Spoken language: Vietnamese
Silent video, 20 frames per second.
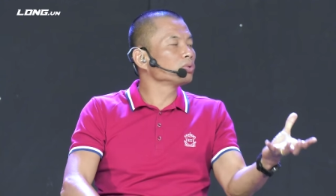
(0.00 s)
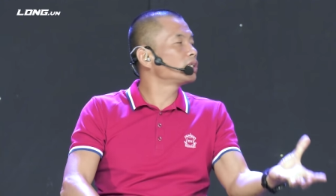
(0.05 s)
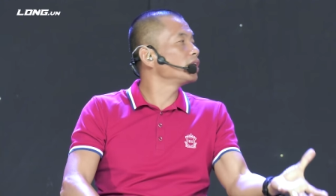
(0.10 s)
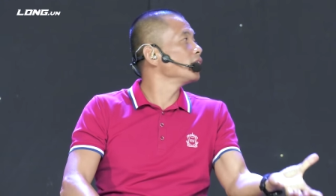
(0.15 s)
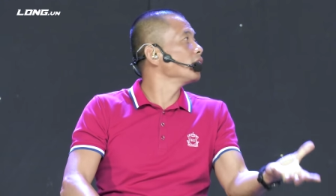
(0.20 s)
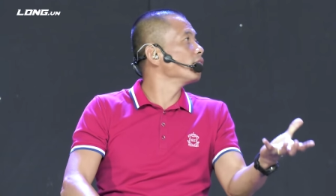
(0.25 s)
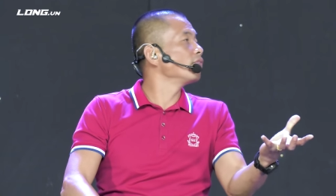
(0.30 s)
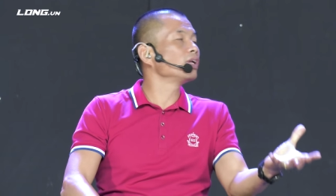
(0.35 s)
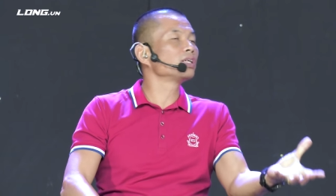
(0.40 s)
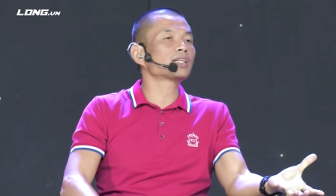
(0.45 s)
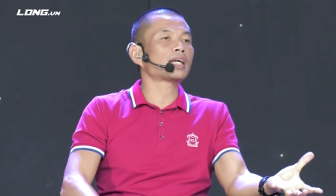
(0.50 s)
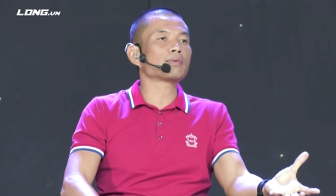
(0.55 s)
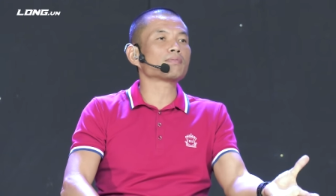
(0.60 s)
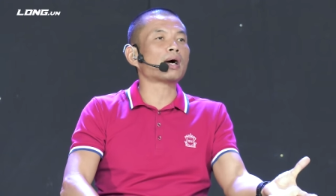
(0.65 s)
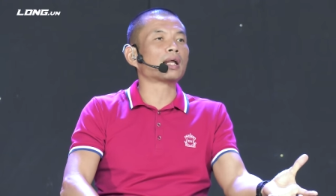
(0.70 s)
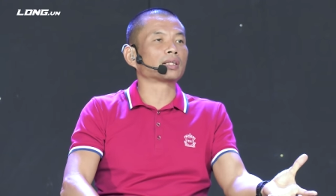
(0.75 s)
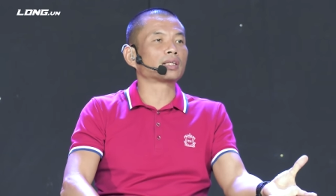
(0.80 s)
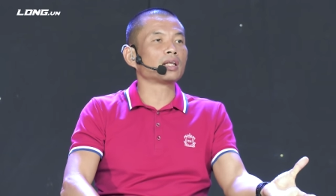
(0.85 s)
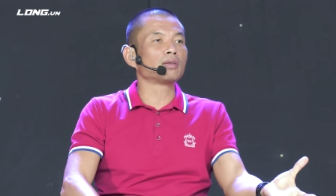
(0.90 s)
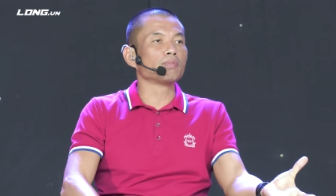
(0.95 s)
chỉ vinh danh
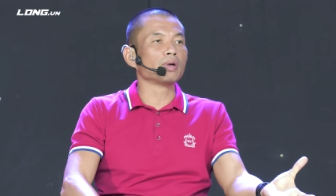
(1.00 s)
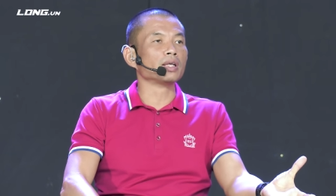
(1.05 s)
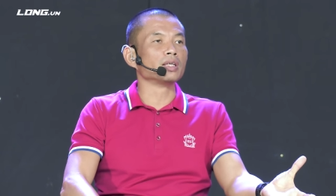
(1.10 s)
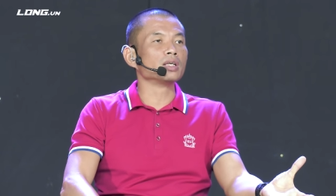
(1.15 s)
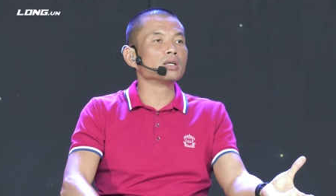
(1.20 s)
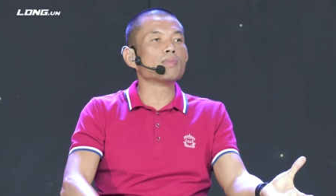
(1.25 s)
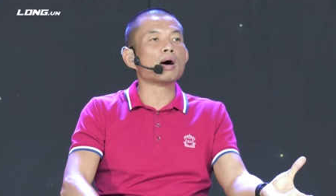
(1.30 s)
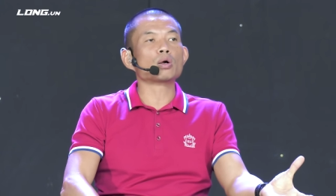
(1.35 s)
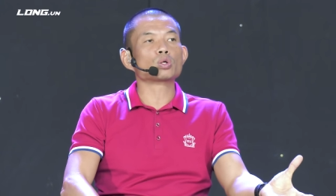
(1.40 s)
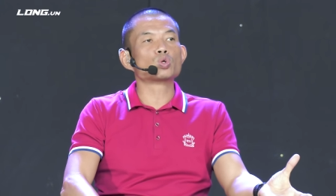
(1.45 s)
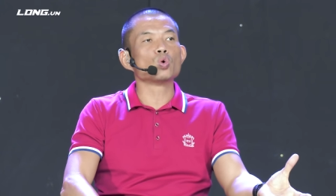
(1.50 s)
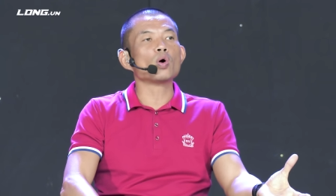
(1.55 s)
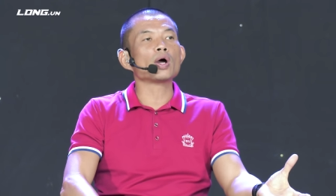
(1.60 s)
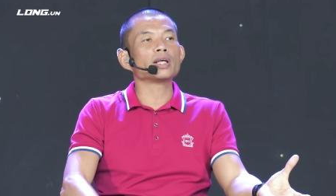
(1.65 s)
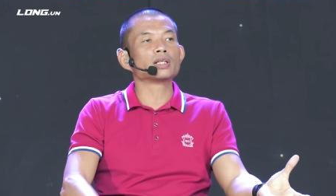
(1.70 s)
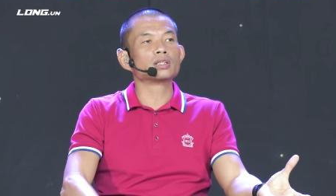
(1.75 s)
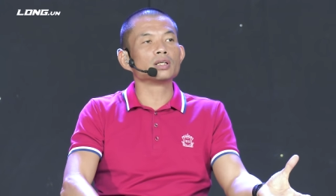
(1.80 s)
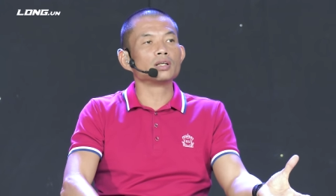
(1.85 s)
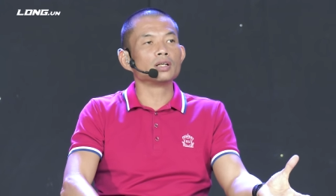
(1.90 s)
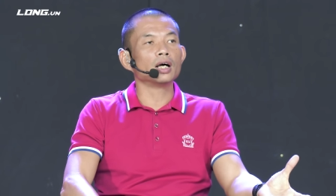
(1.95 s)
bản thân mình như bạo chúa ngày
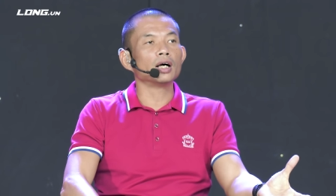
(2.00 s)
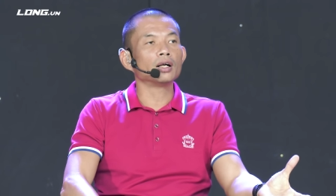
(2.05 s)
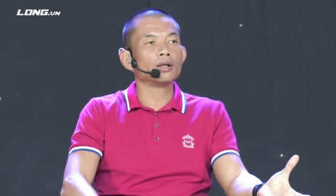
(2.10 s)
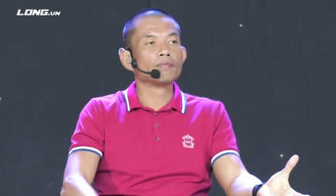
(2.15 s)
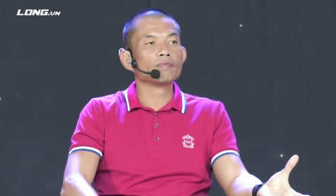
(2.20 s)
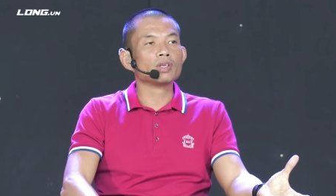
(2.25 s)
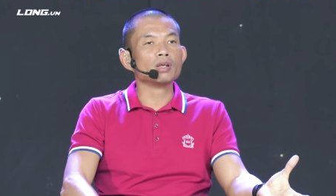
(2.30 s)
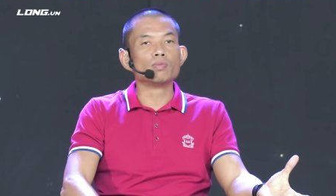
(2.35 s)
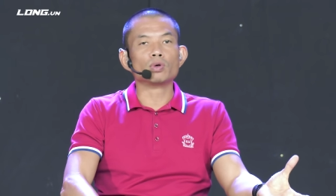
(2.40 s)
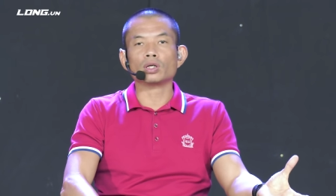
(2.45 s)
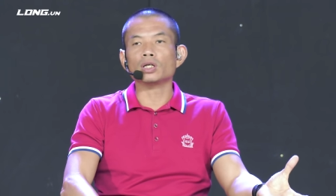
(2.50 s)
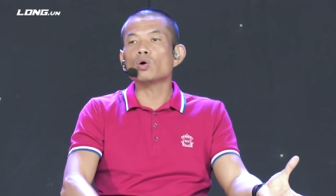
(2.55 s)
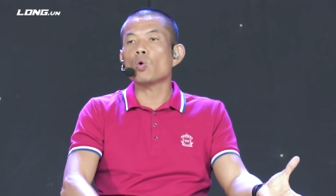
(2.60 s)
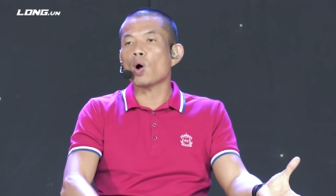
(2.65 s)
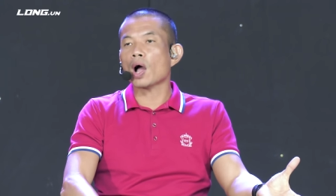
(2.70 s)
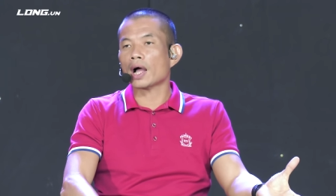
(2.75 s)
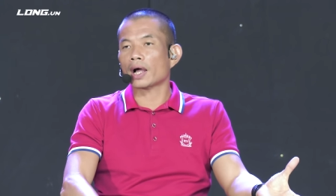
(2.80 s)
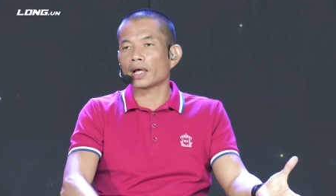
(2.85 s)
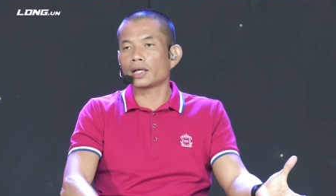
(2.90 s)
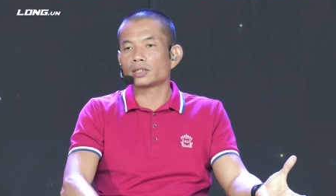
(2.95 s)
xưa nữa như một nữ
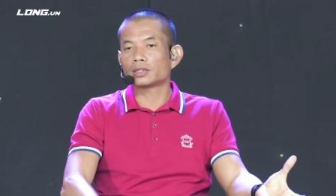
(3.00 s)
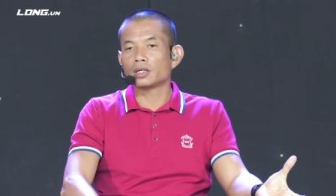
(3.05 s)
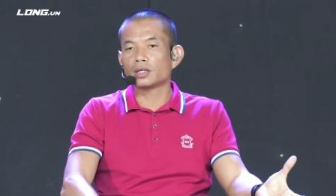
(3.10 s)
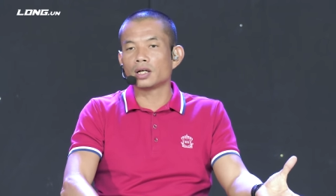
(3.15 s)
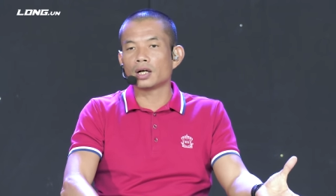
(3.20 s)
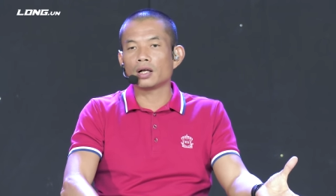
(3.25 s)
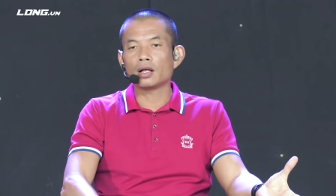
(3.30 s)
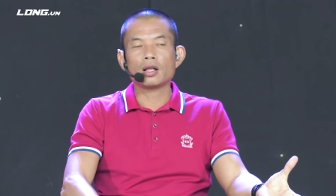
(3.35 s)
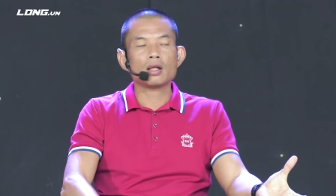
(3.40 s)
hoàng ngày xưa nữa